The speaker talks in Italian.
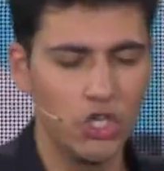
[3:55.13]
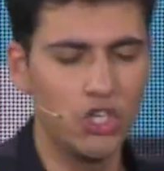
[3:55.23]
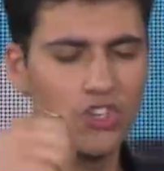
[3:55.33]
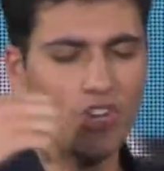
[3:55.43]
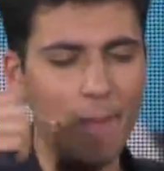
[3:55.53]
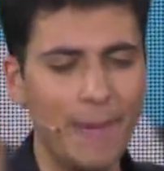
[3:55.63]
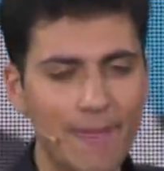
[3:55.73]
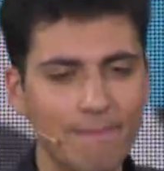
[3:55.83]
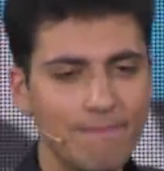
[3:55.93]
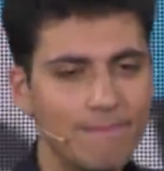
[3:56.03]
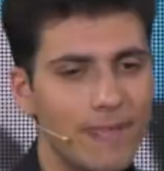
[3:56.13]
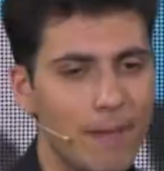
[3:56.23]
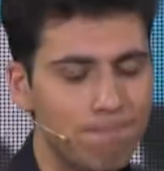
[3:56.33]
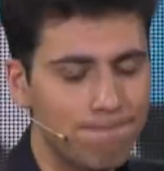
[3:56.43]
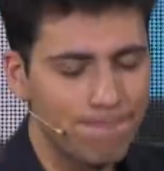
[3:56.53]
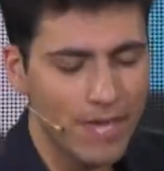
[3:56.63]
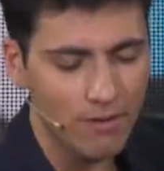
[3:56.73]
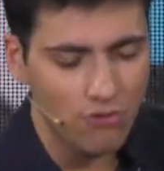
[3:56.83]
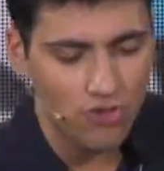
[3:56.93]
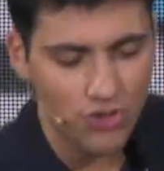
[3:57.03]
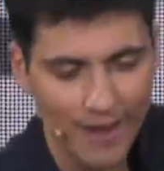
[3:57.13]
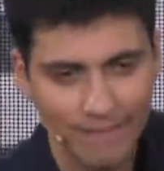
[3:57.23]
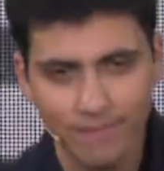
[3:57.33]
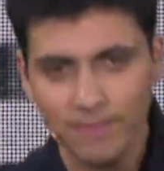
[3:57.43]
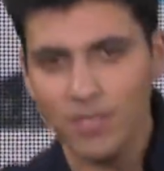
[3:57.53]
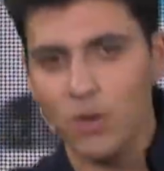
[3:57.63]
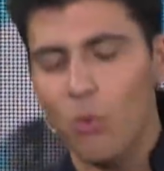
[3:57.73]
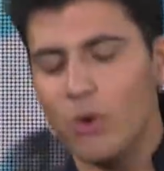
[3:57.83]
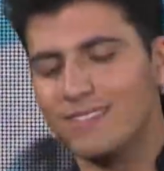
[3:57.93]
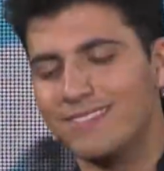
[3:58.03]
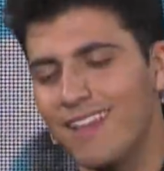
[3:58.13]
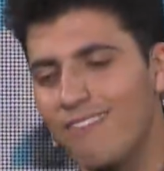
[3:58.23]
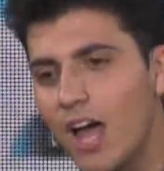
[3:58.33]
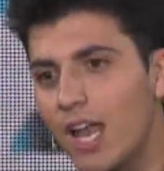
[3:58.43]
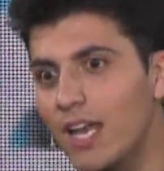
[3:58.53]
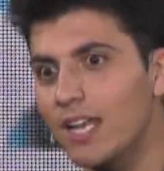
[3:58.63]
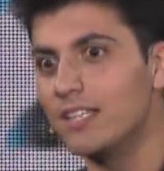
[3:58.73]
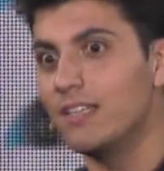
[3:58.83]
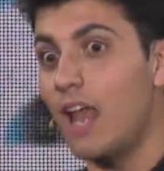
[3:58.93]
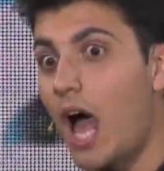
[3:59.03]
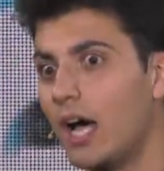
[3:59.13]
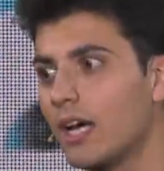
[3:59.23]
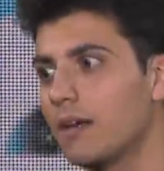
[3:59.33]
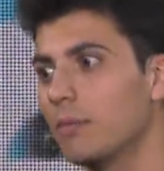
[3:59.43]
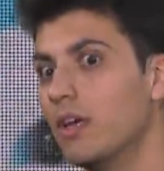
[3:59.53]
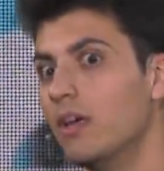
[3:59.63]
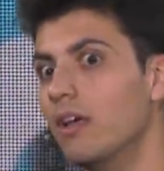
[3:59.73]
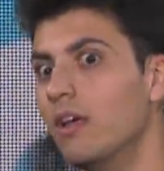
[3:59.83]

gementi e piangenti in questa valle di lacrime.